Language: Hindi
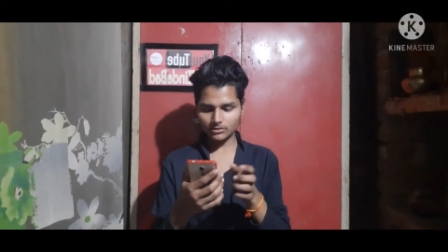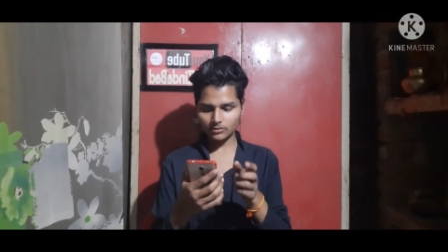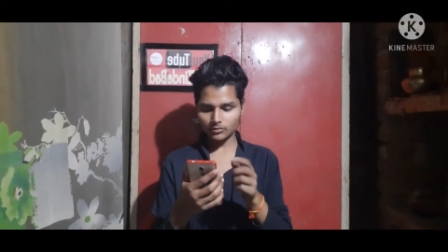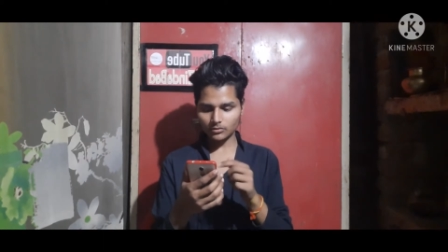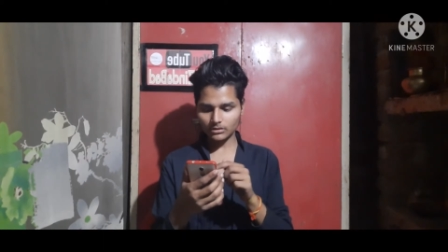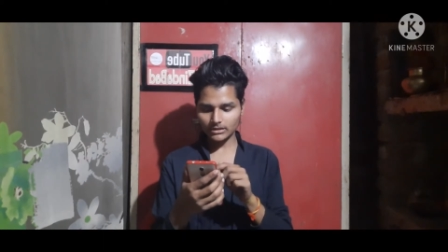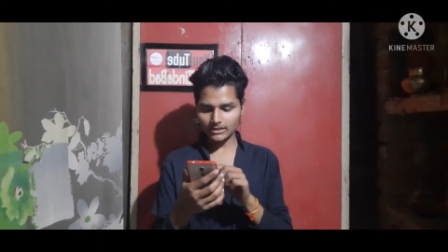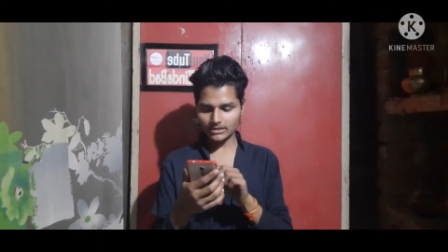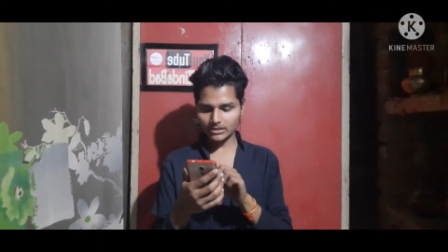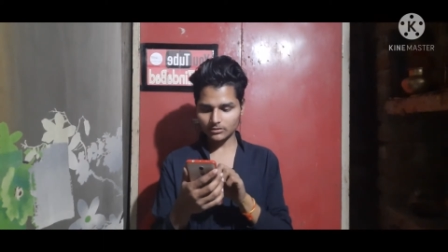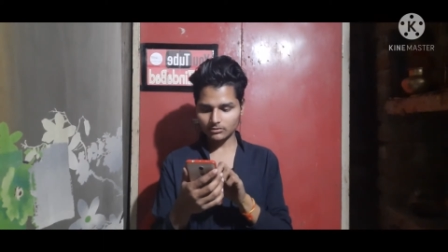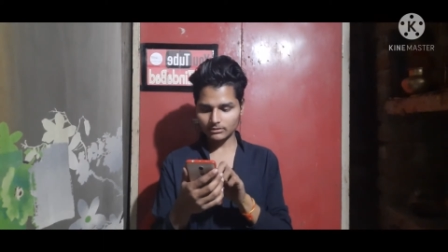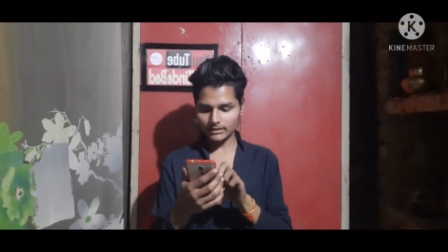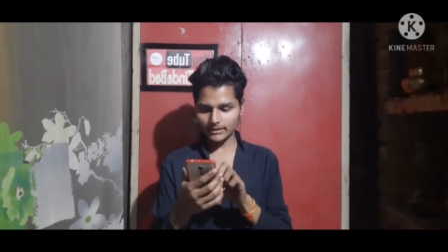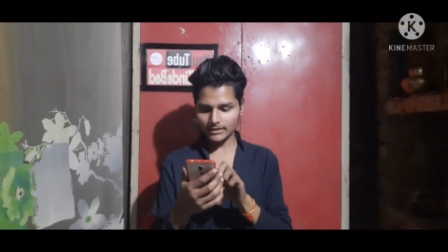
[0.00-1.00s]
ढूंढ लेता
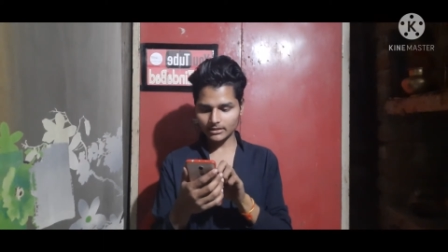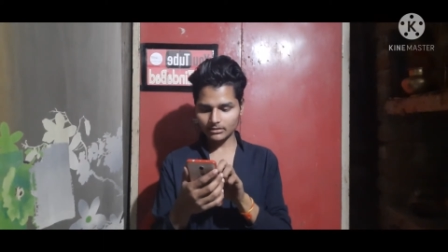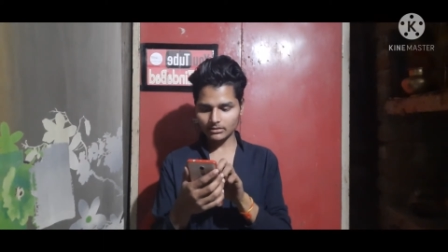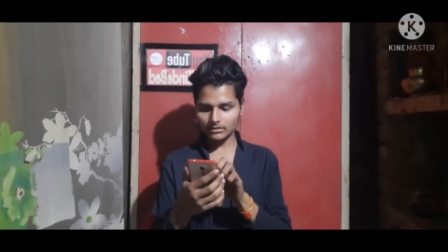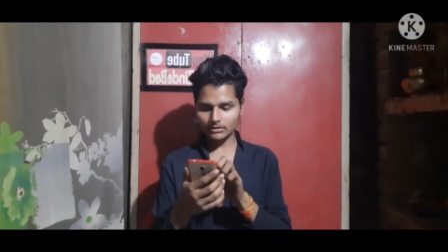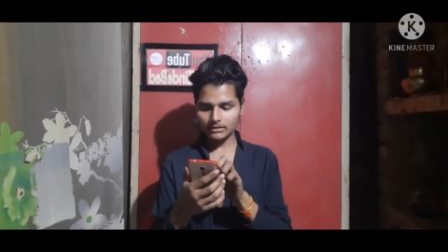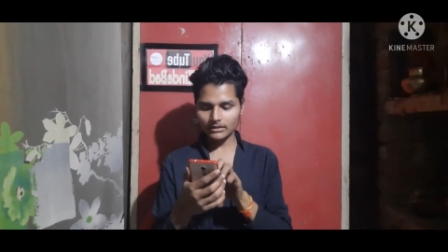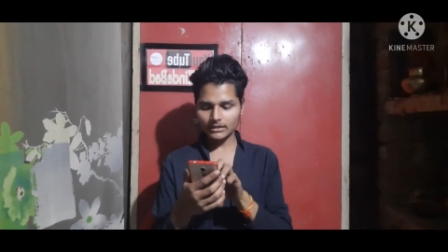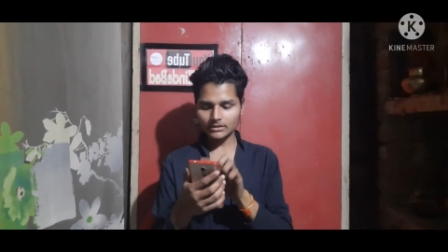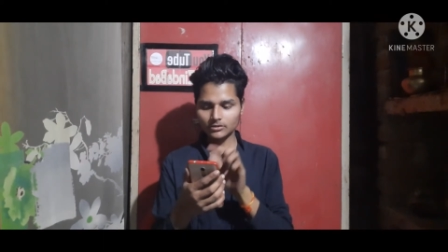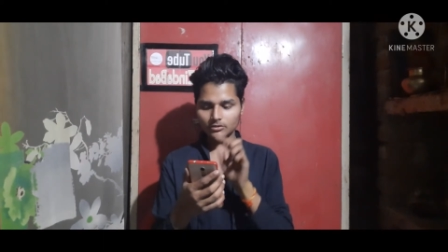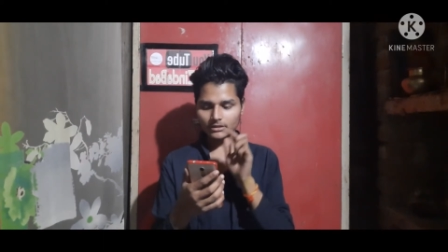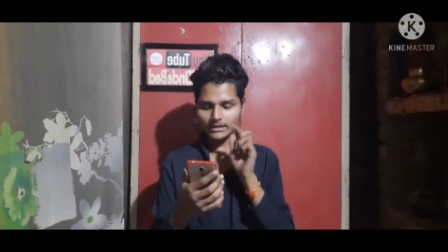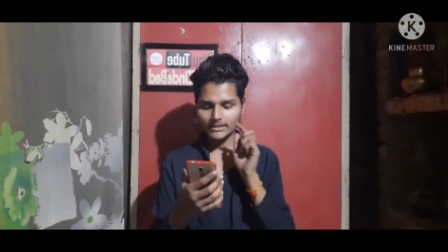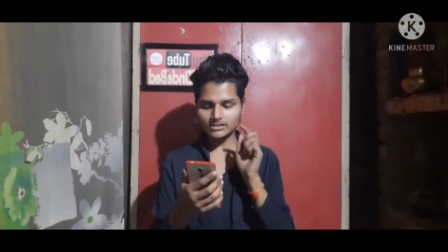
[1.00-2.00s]
हूँ एंड
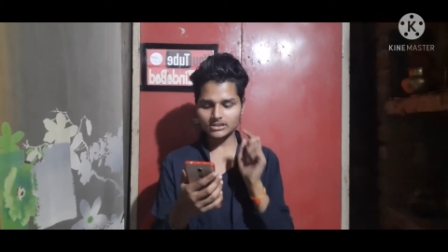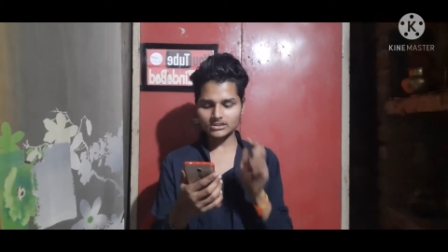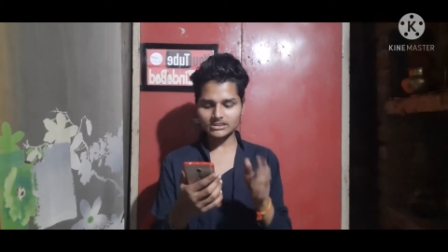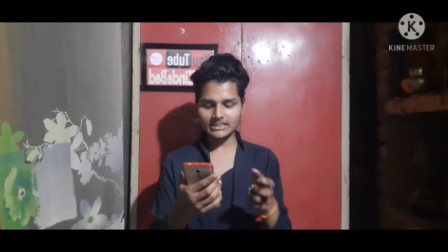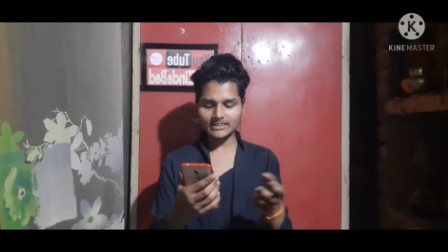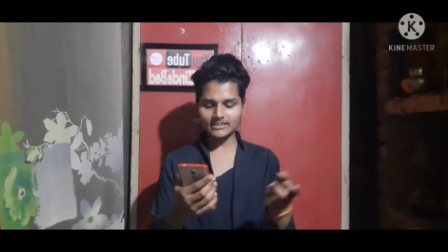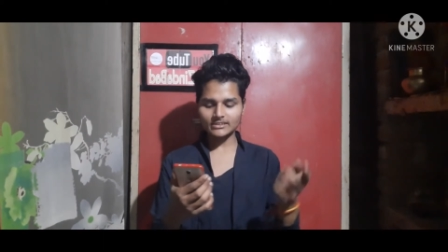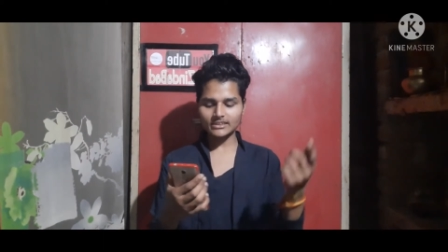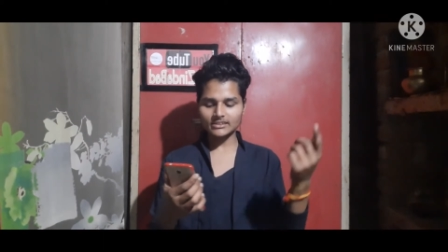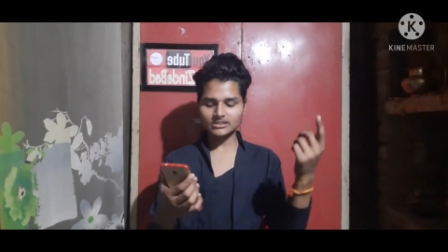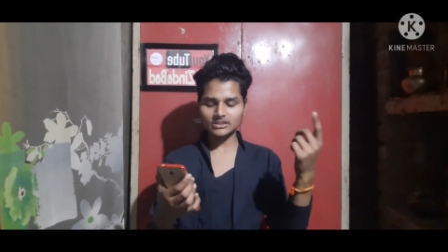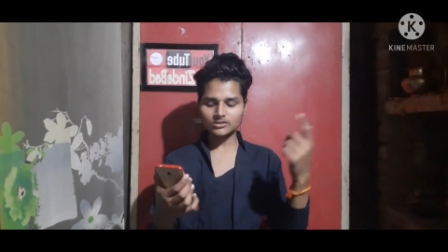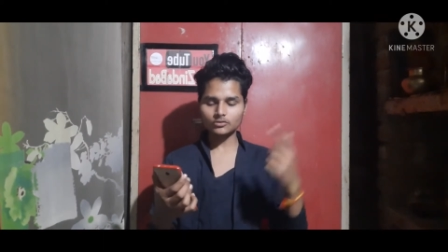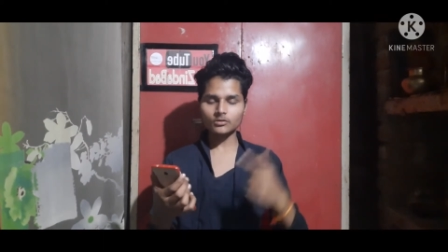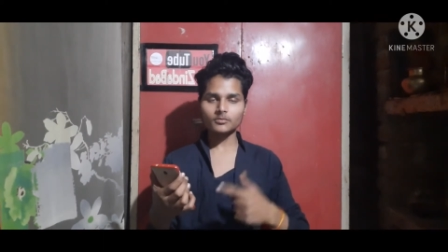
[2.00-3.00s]
तो गाइज चलिए देख
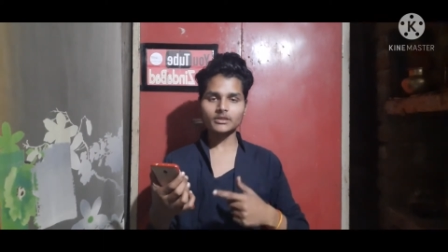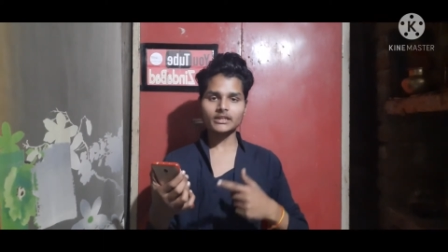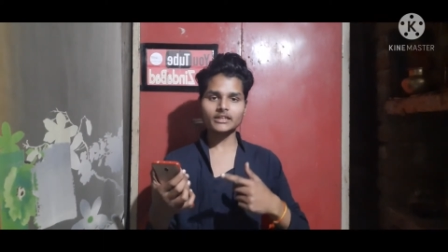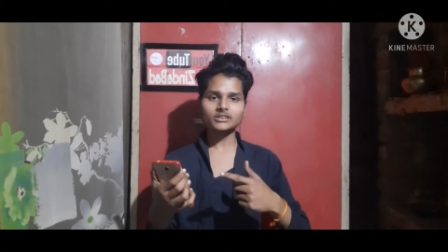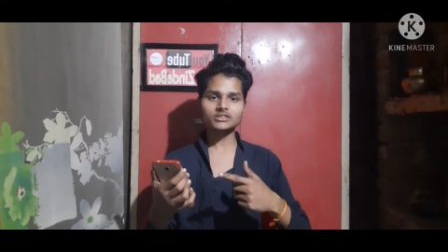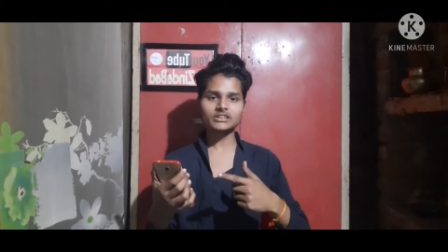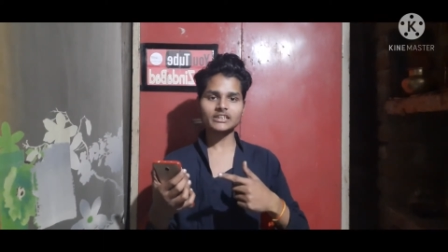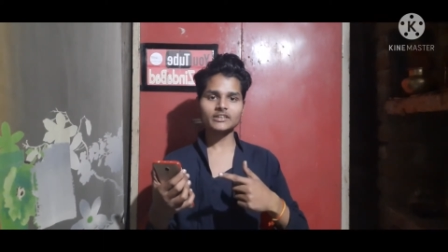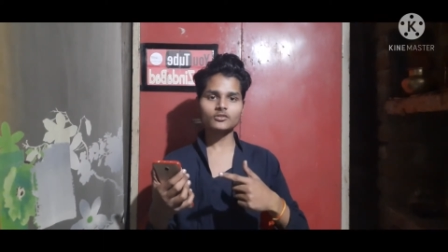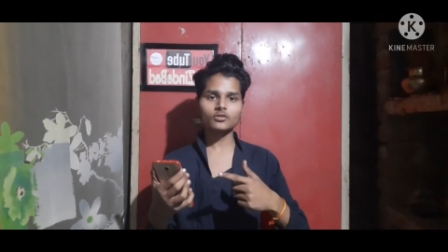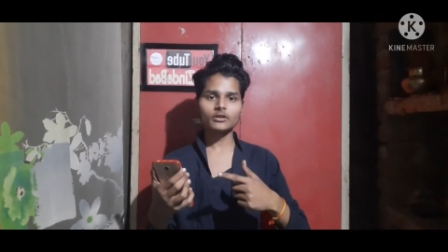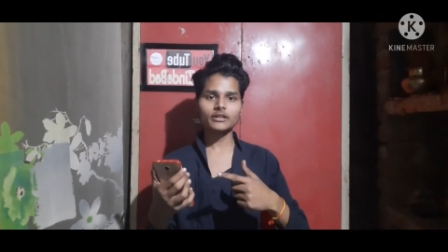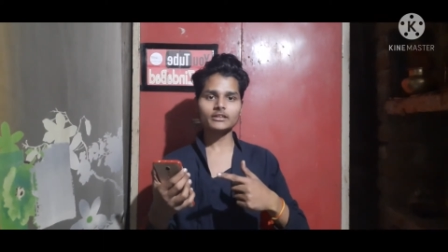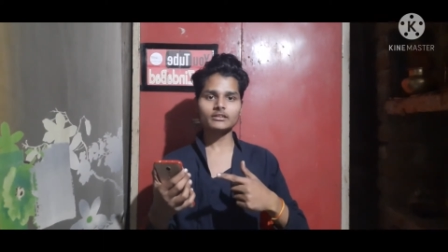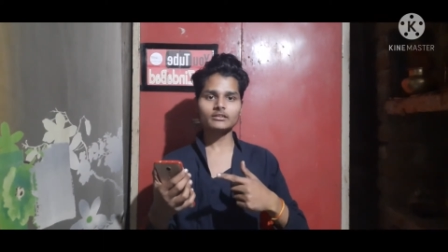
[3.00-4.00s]
सकते हो मेरा स्क्रीन
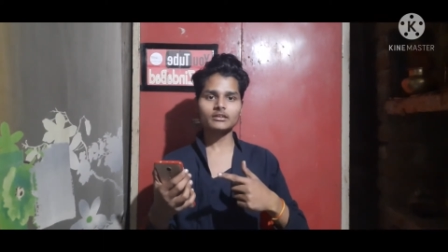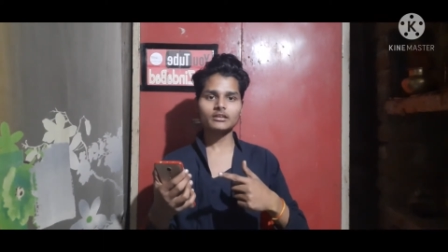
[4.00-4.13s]
रिकॉर्डिंग